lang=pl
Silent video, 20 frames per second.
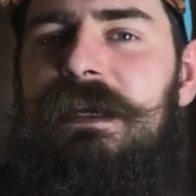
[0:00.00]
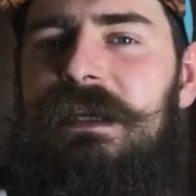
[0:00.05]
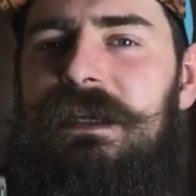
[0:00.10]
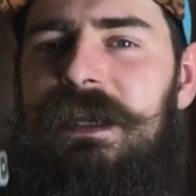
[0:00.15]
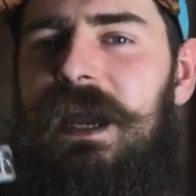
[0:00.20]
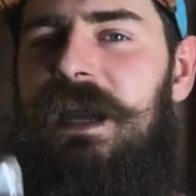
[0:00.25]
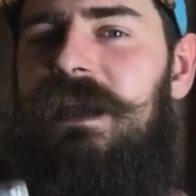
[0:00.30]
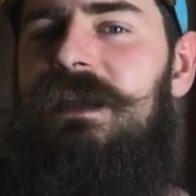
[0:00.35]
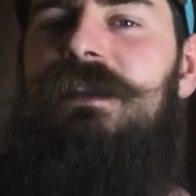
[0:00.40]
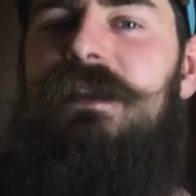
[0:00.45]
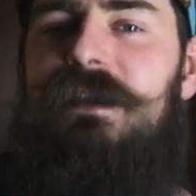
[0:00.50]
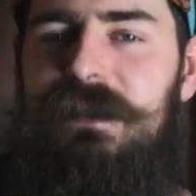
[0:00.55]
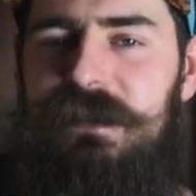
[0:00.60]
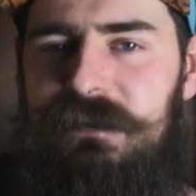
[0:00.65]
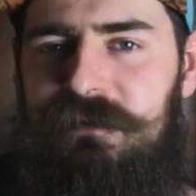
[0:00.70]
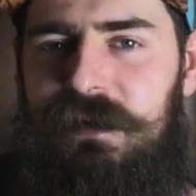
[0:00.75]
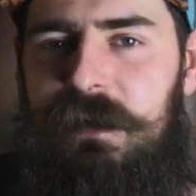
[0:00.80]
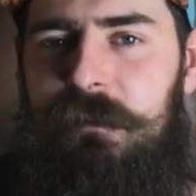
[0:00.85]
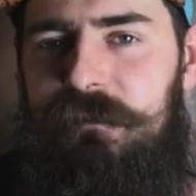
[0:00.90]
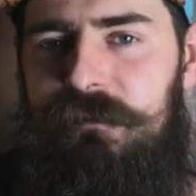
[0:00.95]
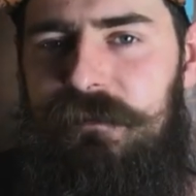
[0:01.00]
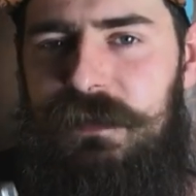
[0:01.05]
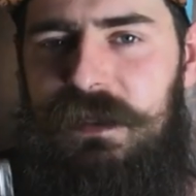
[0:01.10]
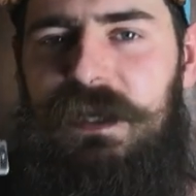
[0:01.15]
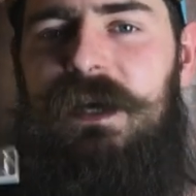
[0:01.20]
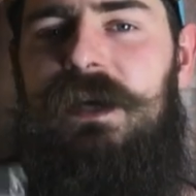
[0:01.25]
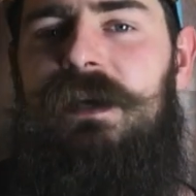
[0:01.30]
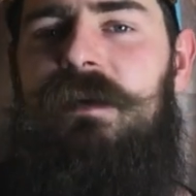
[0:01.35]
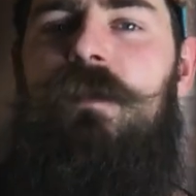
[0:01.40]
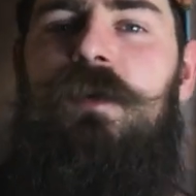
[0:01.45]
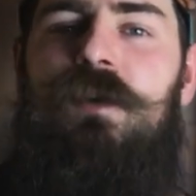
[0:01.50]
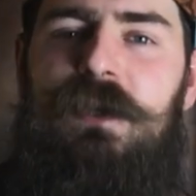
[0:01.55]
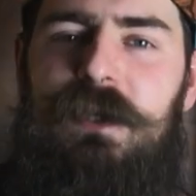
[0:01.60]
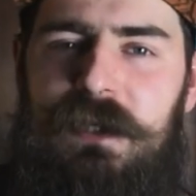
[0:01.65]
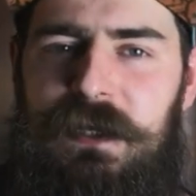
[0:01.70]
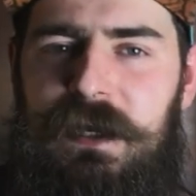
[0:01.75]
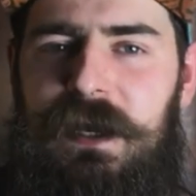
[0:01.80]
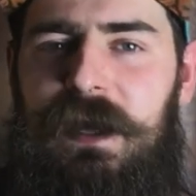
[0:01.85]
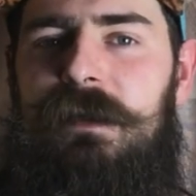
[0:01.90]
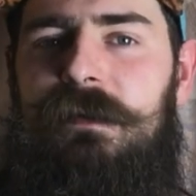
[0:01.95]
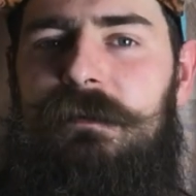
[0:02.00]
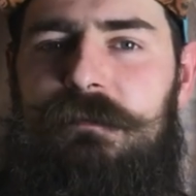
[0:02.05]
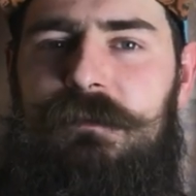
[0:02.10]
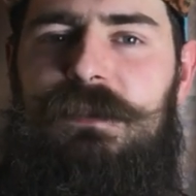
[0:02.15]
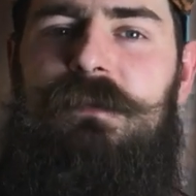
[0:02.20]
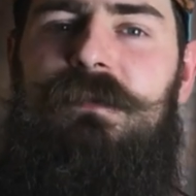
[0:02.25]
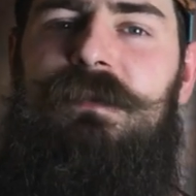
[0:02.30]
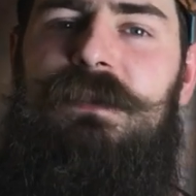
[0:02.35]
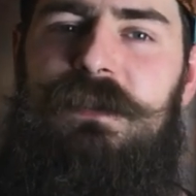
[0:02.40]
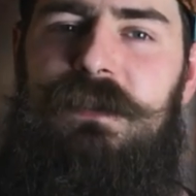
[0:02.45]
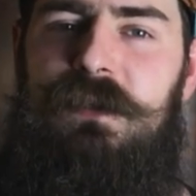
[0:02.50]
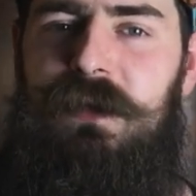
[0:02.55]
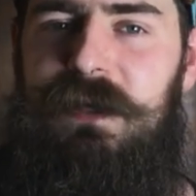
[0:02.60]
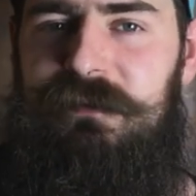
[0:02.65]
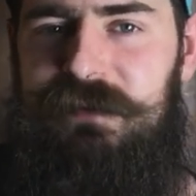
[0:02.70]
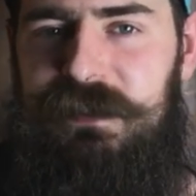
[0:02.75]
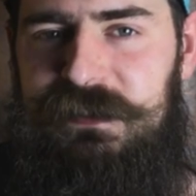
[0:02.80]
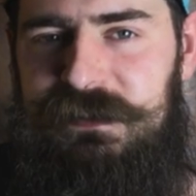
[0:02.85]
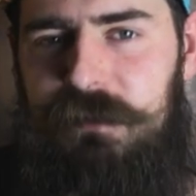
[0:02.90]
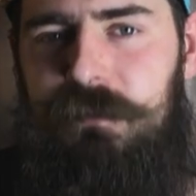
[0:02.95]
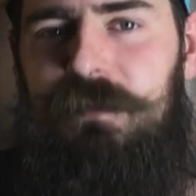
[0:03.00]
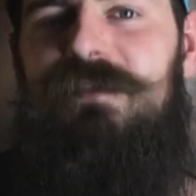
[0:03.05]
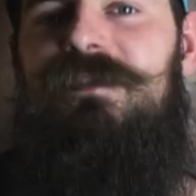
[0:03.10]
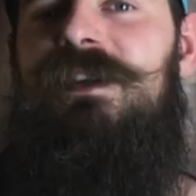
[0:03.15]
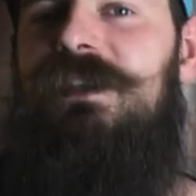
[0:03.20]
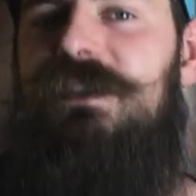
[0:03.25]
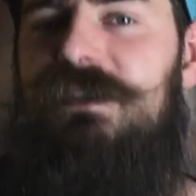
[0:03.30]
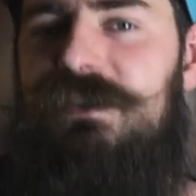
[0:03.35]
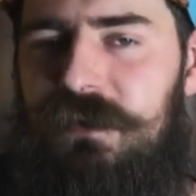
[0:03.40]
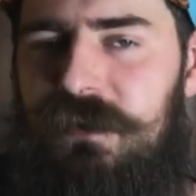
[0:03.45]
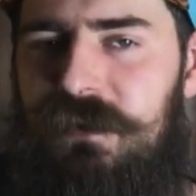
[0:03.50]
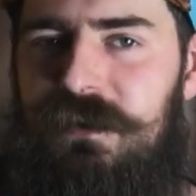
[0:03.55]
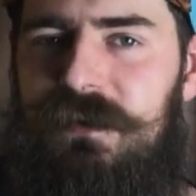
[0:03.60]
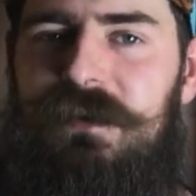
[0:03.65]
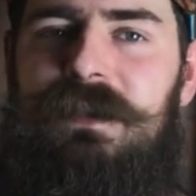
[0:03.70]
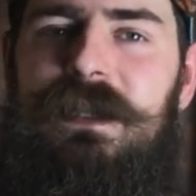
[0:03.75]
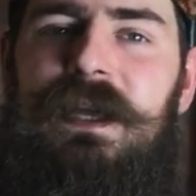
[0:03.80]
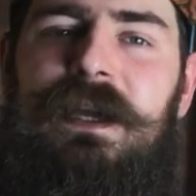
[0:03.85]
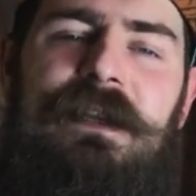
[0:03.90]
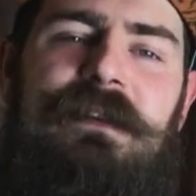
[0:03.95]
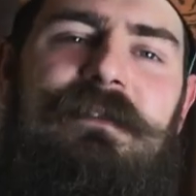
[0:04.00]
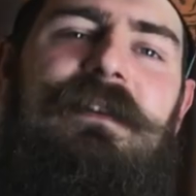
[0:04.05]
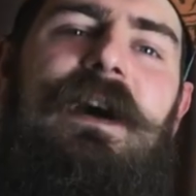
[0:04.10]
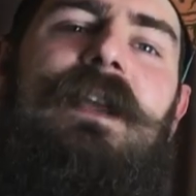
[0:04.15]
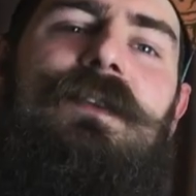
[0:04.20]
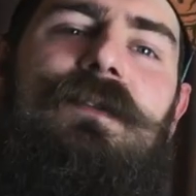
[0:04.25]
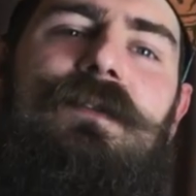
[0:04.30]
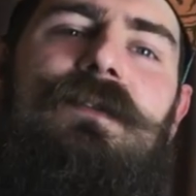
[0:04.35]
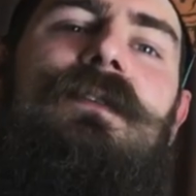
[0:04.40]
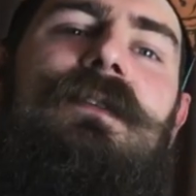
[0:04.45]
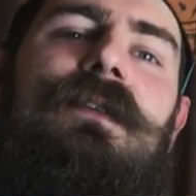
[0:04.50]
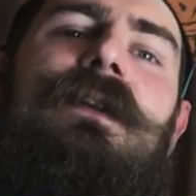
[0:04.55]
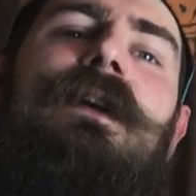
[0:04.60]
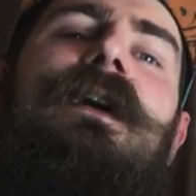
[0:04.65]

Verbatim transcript: jak nagrywam harmonijkę, żeby trochę więcej powiedzieć o nagrywaniu.